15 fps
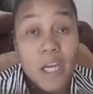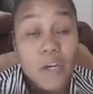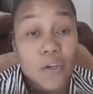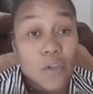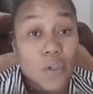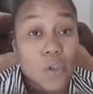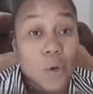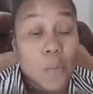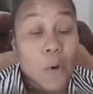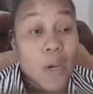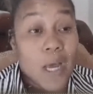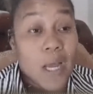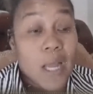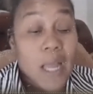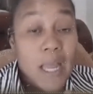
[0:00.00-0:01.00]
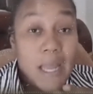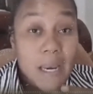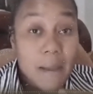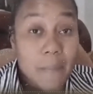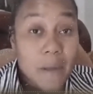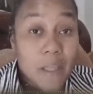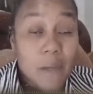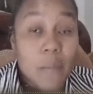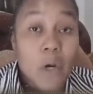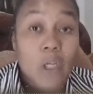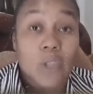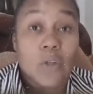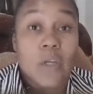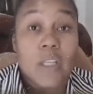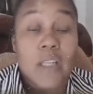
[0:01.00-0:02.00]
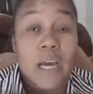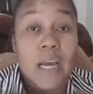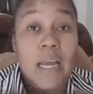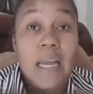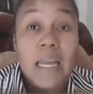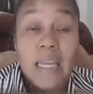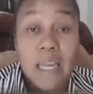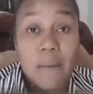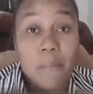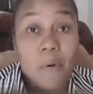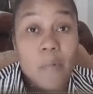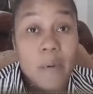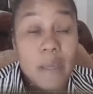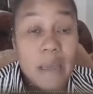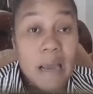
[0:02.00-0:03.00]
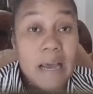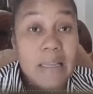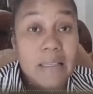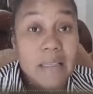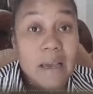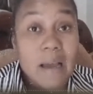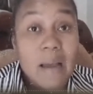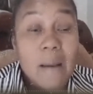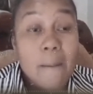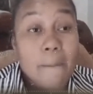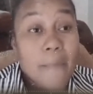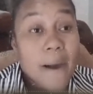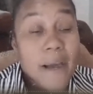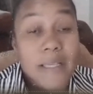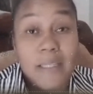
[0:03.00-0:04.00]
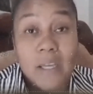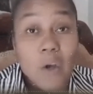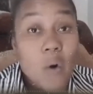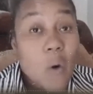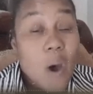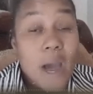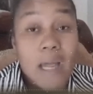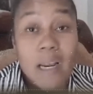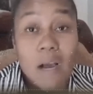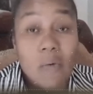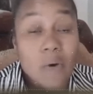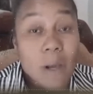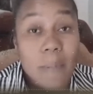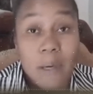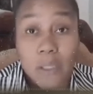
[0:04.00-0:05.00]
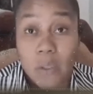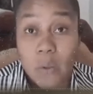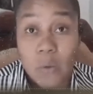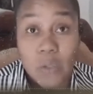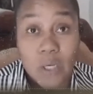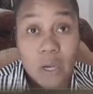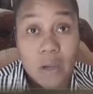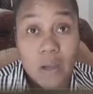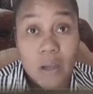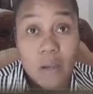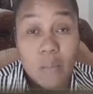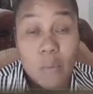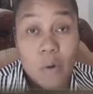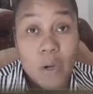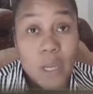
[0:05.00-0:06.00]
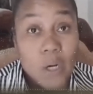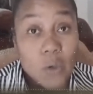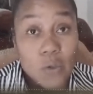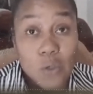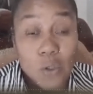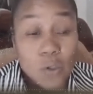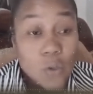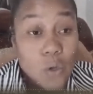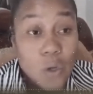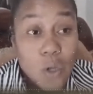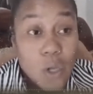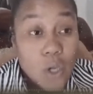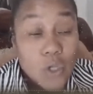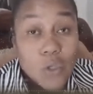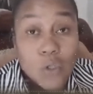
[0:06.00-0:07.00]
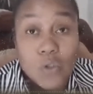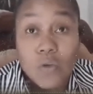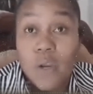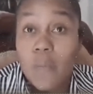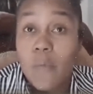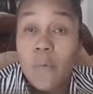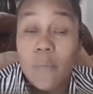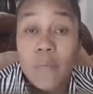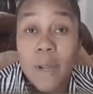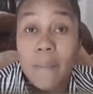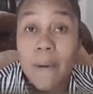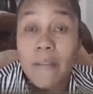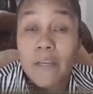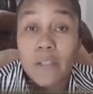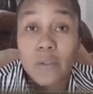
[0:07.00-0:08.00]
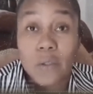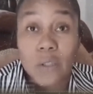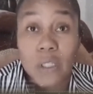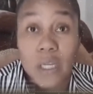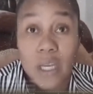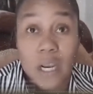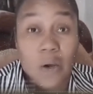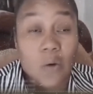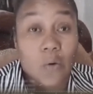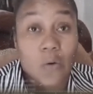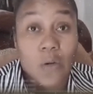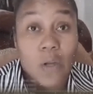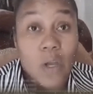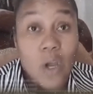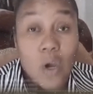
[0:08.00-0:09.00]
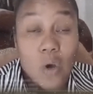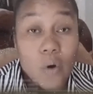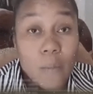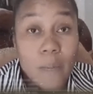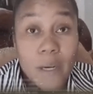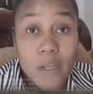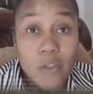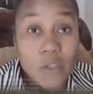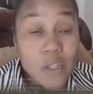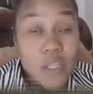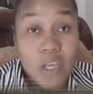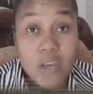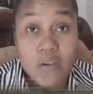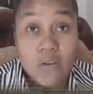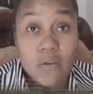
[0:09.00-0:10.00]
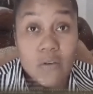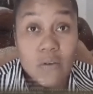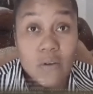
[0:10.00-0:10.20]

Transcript: Nosotros le pedimos a la autoridad que por mi casa pasen o hagan una patrulla. Porque nosotros, yo soy una, madre soltera con, varios niños.